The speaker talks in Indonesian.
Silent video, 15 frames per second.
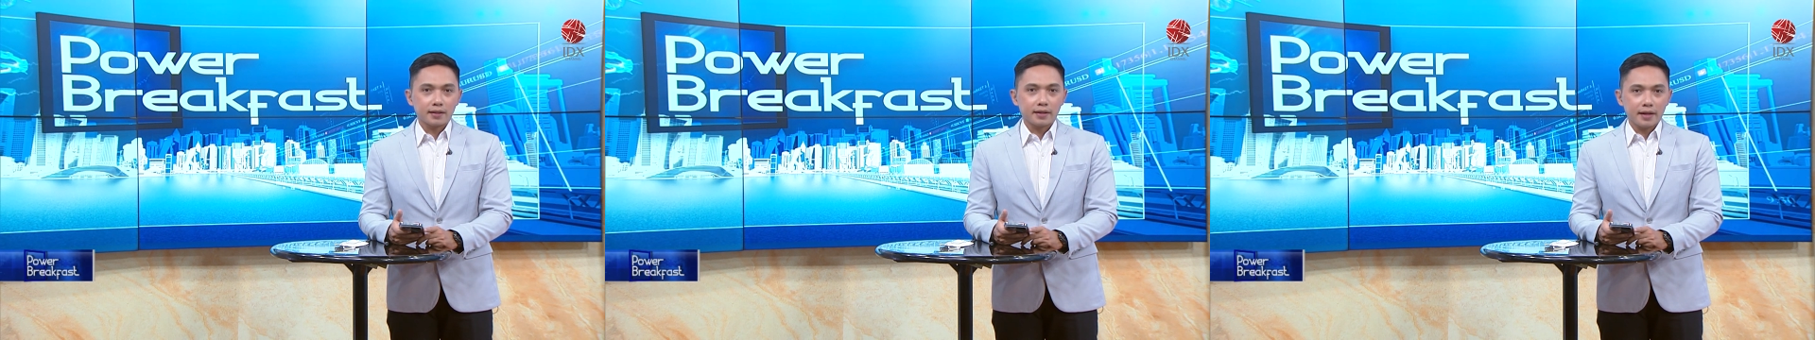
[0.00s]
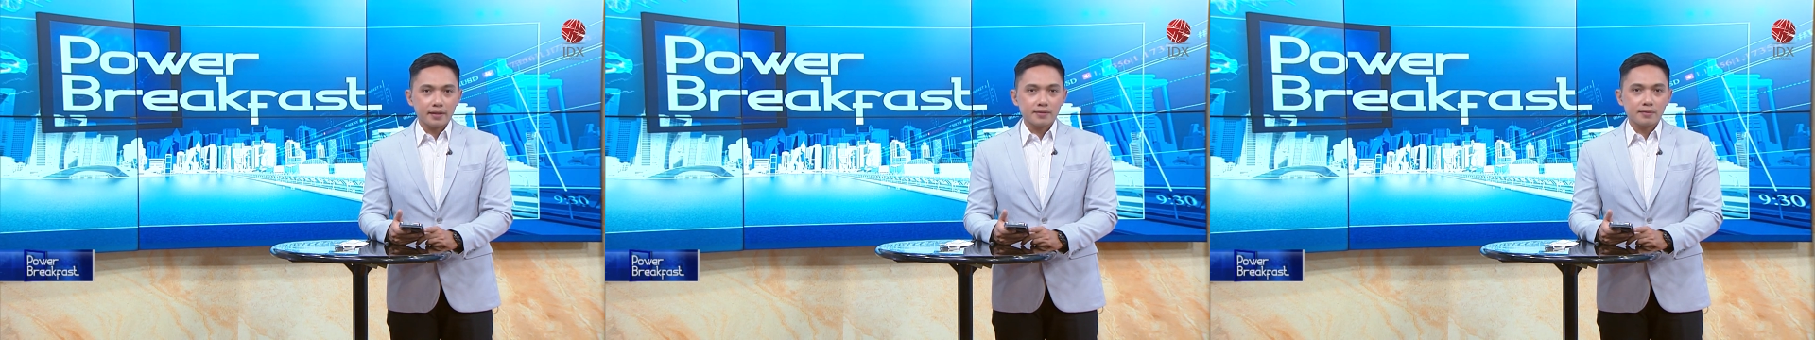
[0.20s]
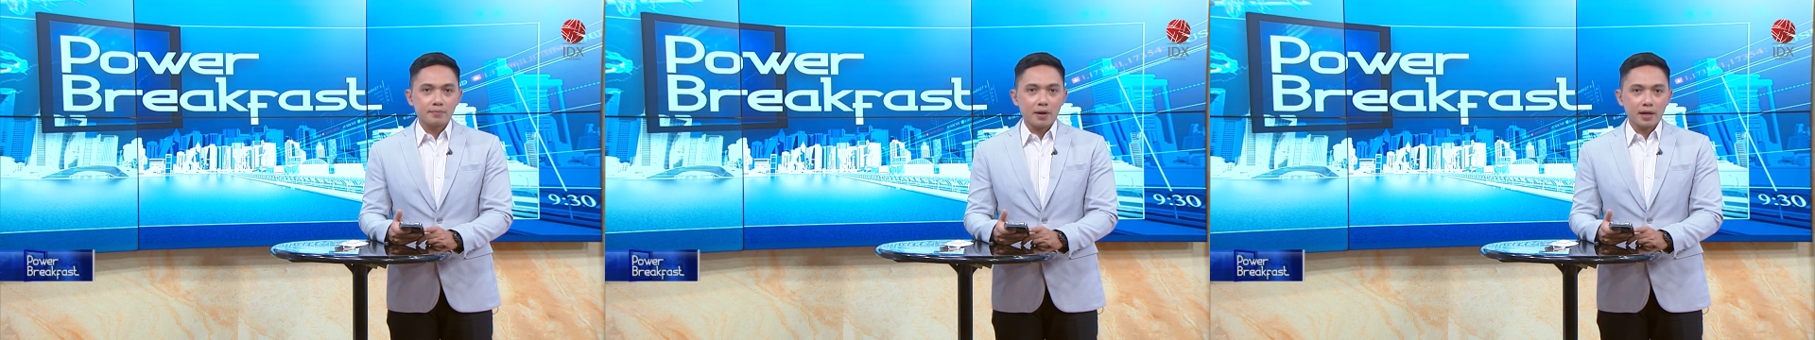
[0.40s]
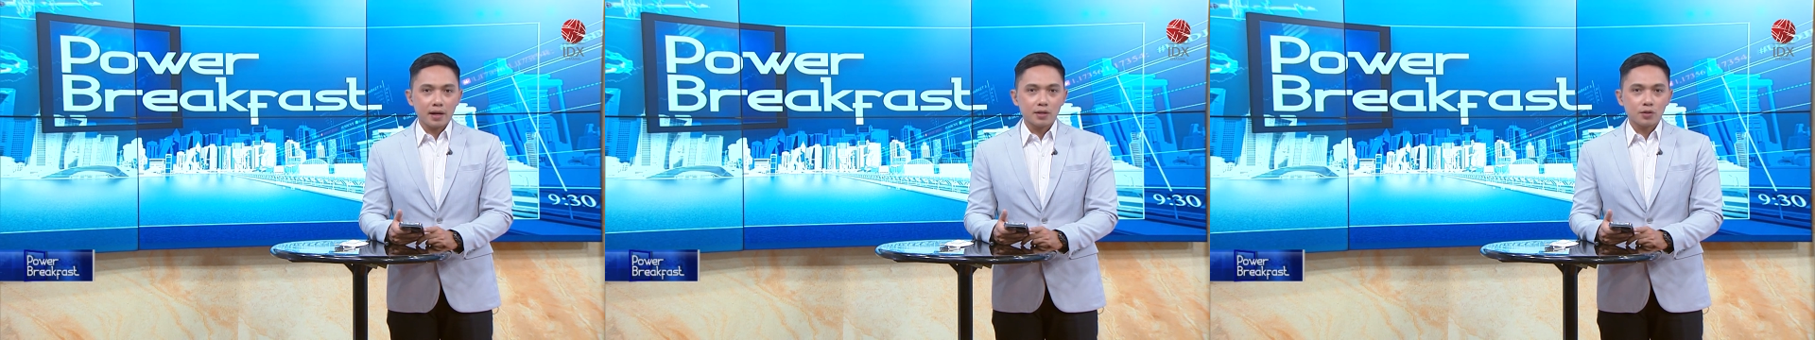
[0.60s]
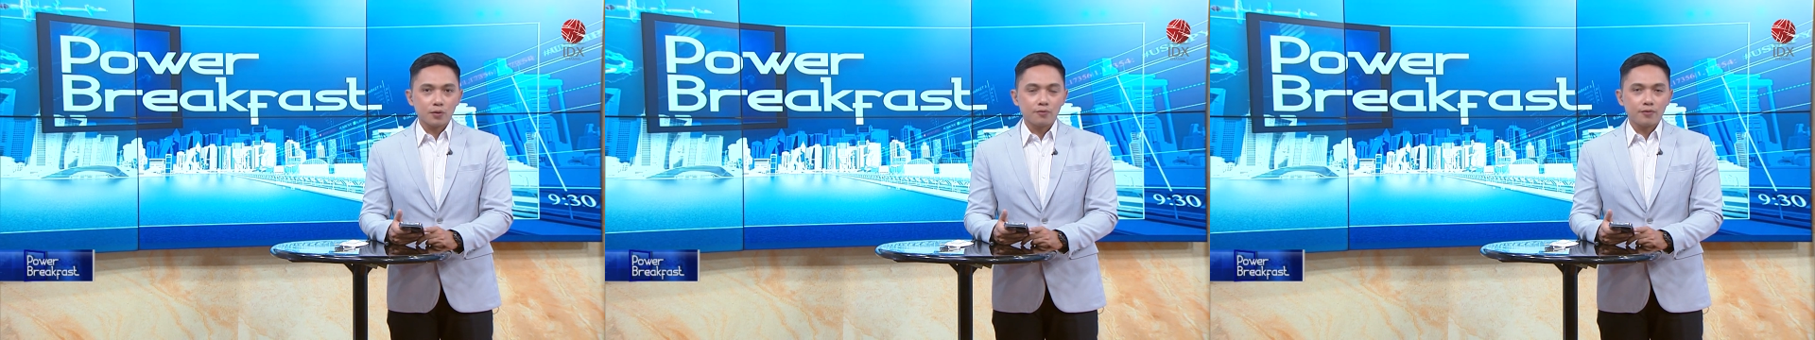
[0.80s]
terkait
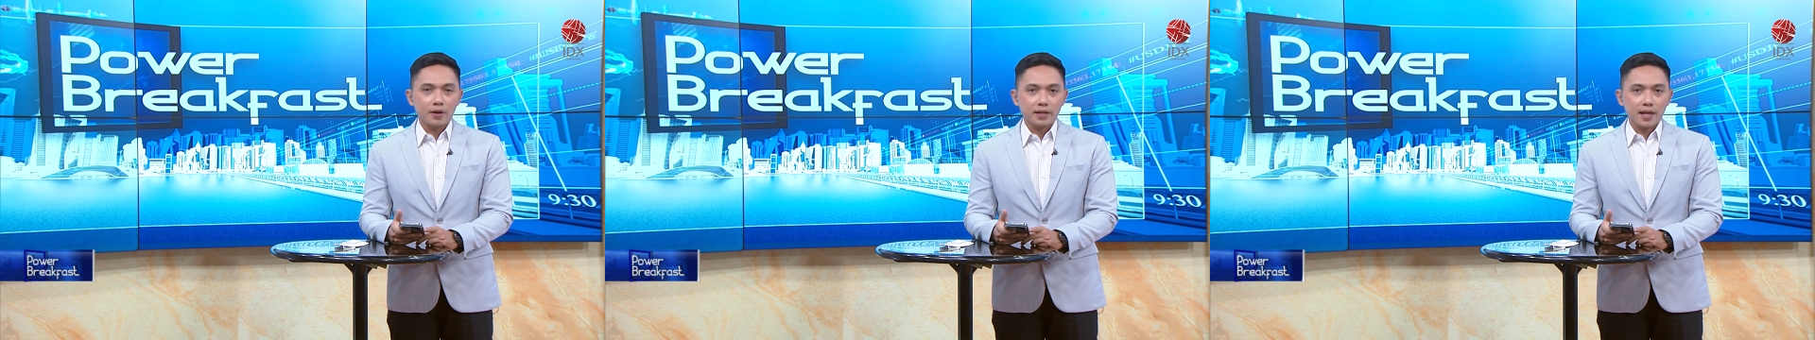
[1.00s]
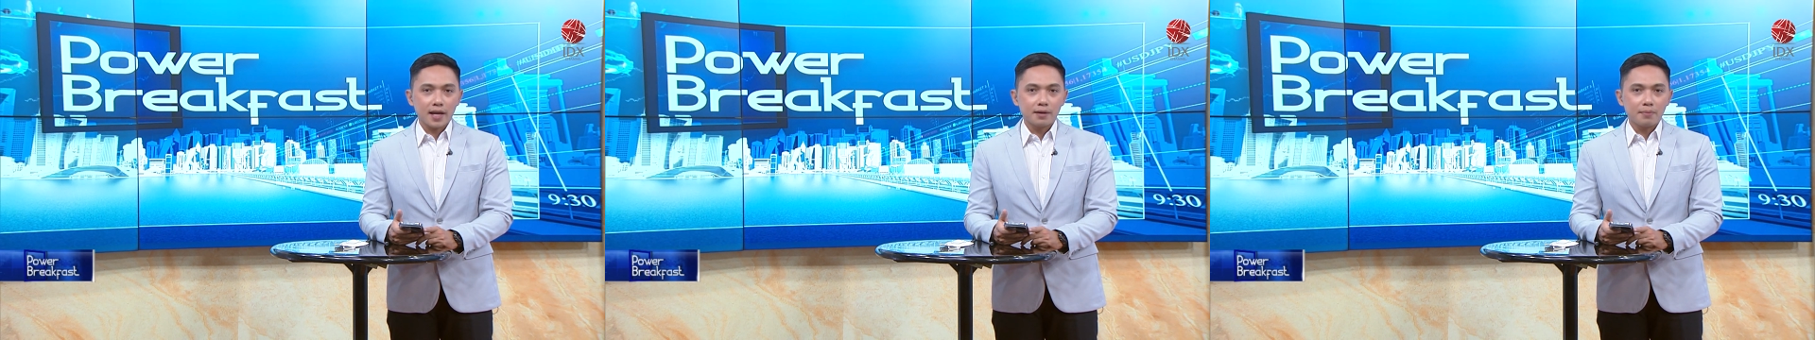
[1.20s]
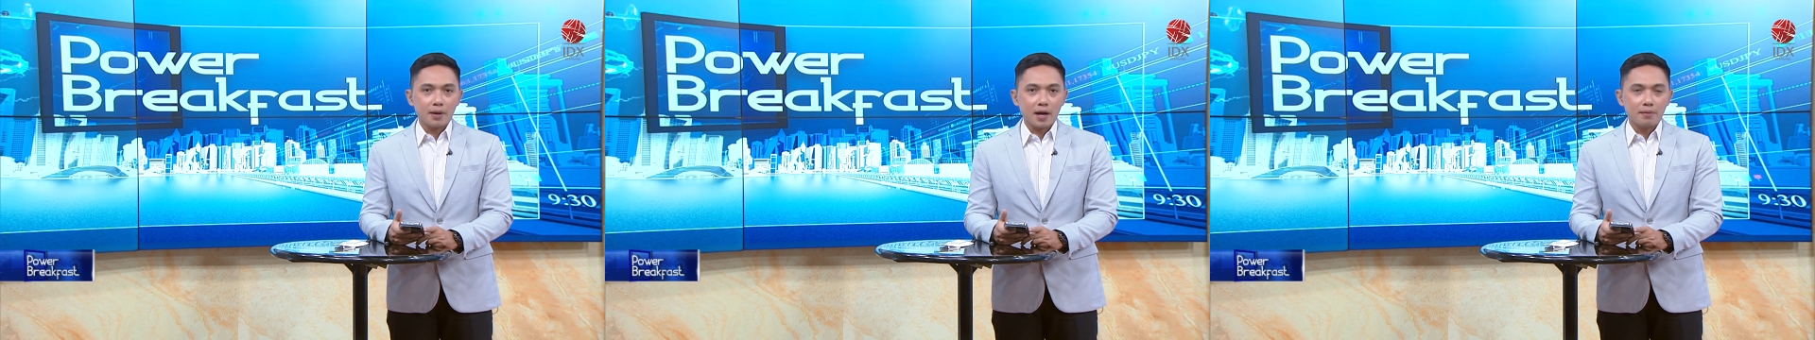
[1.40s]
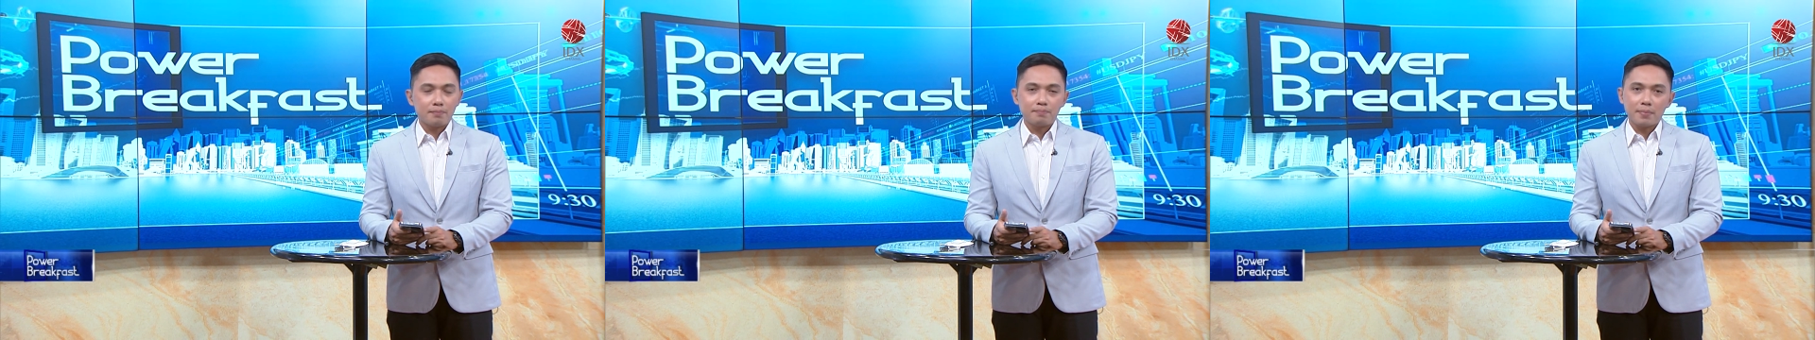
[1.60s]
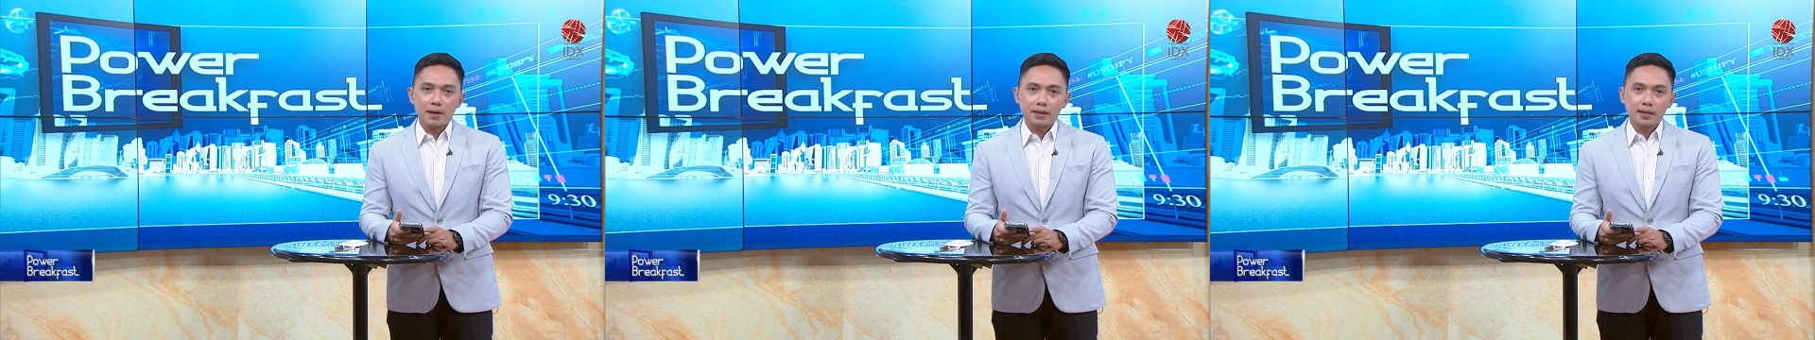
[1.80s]
sebaran subvarian
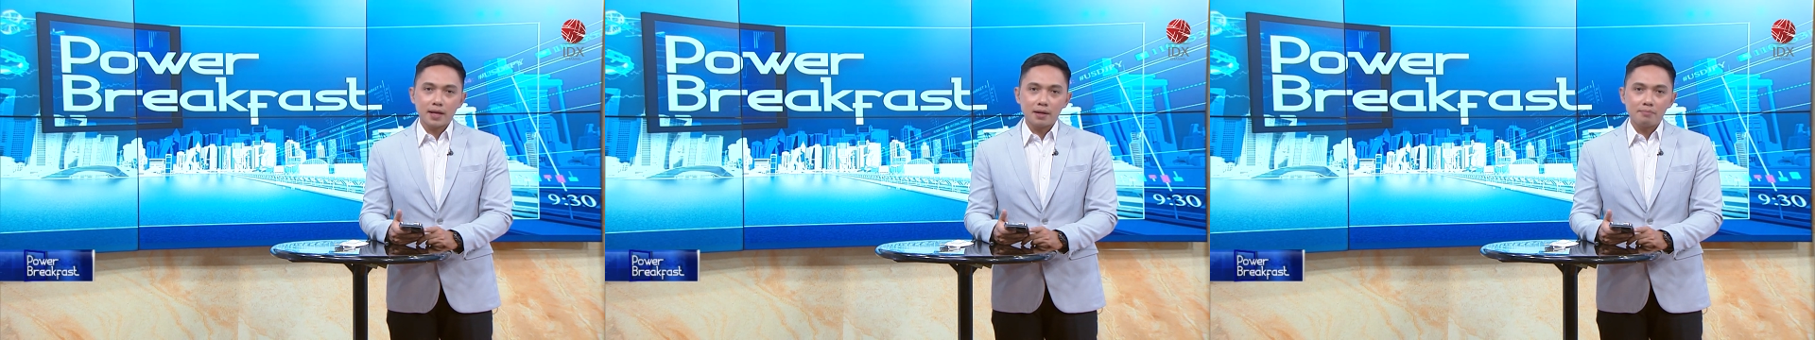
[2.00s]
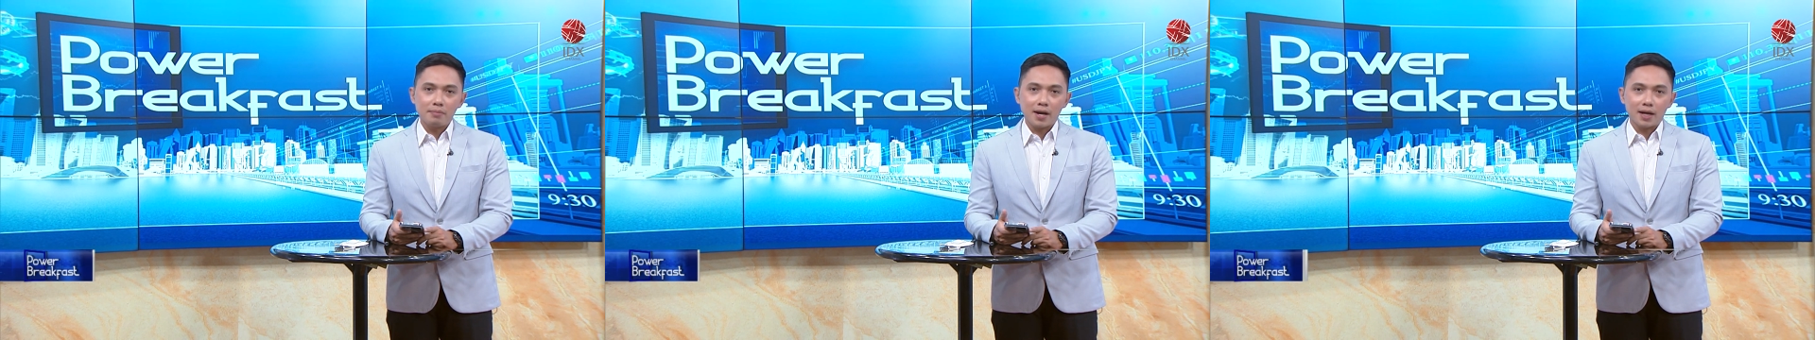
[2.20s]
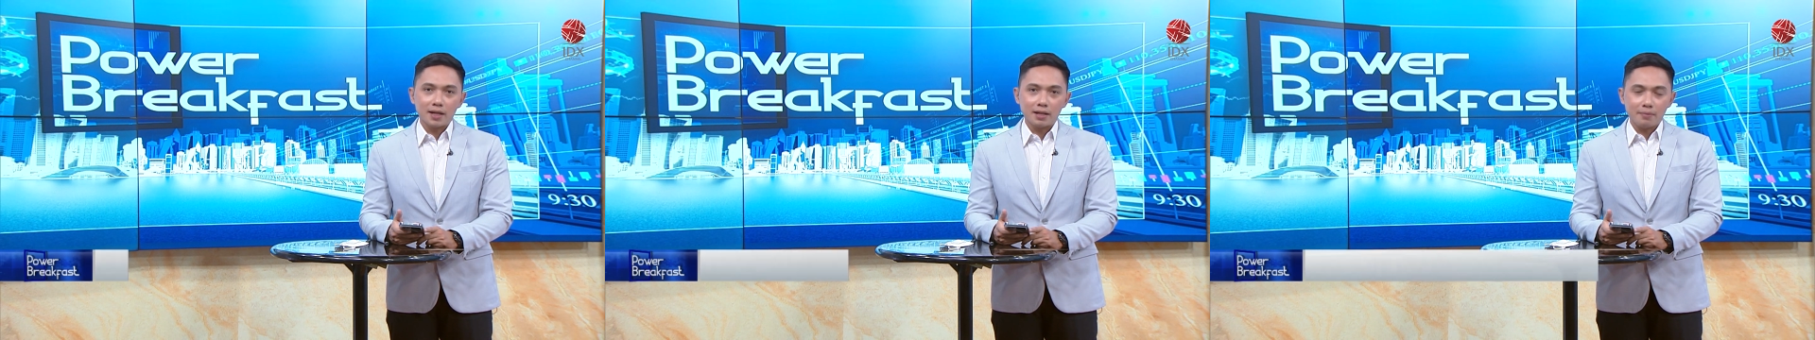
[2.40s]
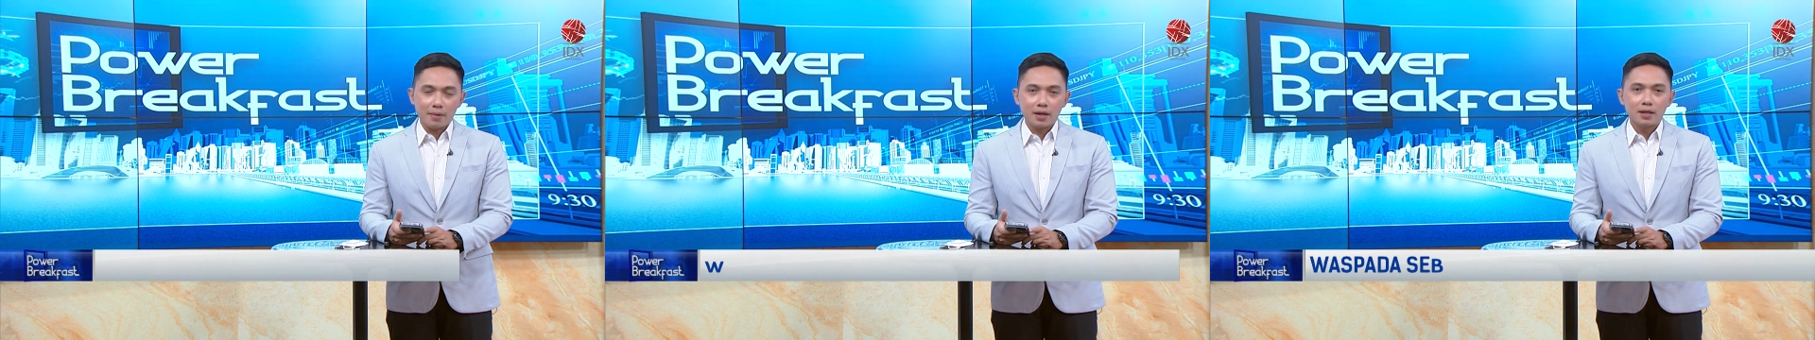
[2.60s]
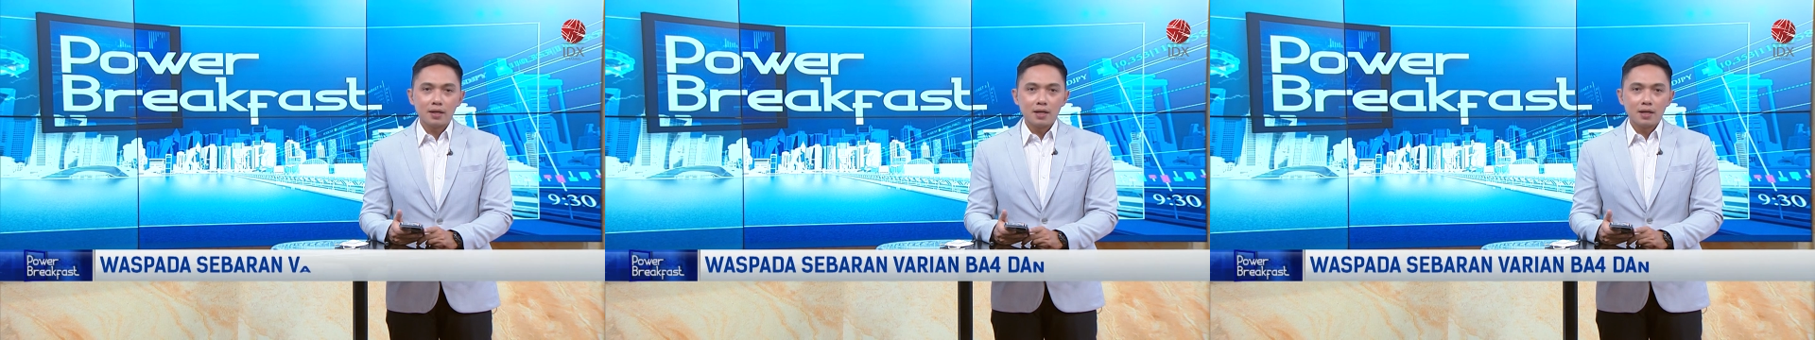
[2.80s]
BA4 dan BA5.